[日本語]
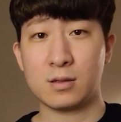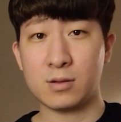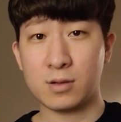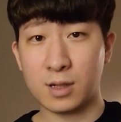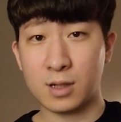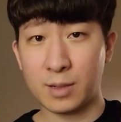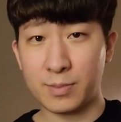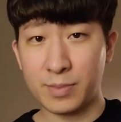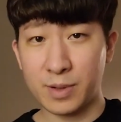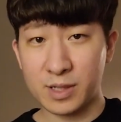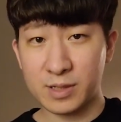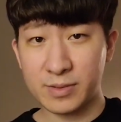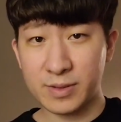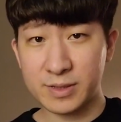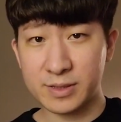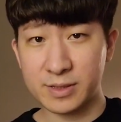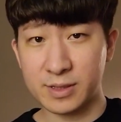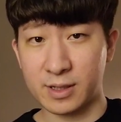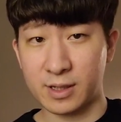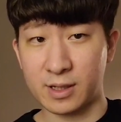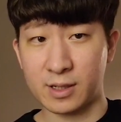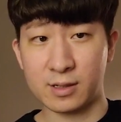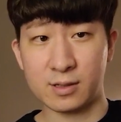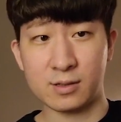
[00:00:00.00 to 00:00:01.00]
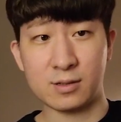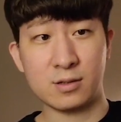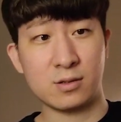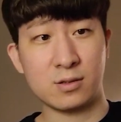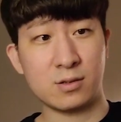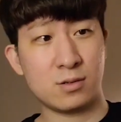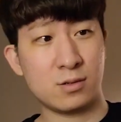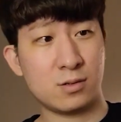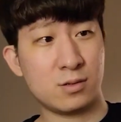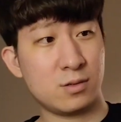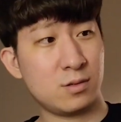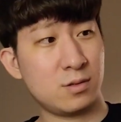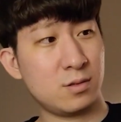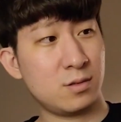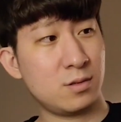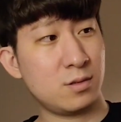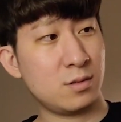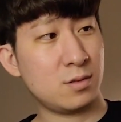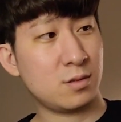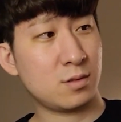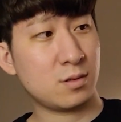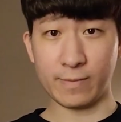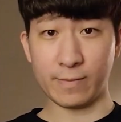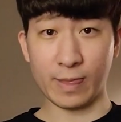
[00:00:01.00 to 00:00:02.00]
も乾杯しますね。
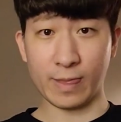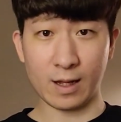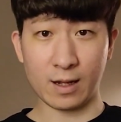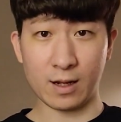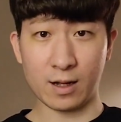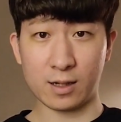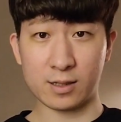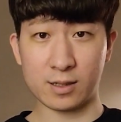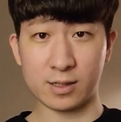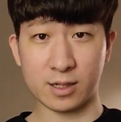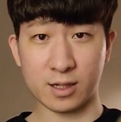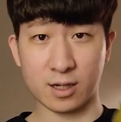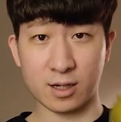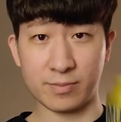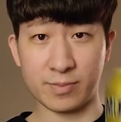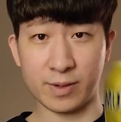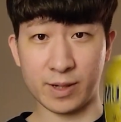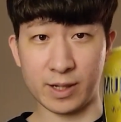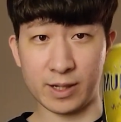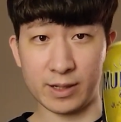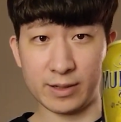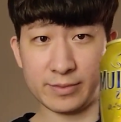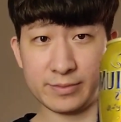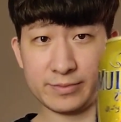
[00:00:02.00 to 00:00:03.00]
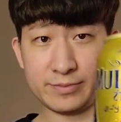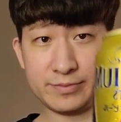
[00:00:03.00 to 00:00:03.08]
はい、じゃあ乾杯。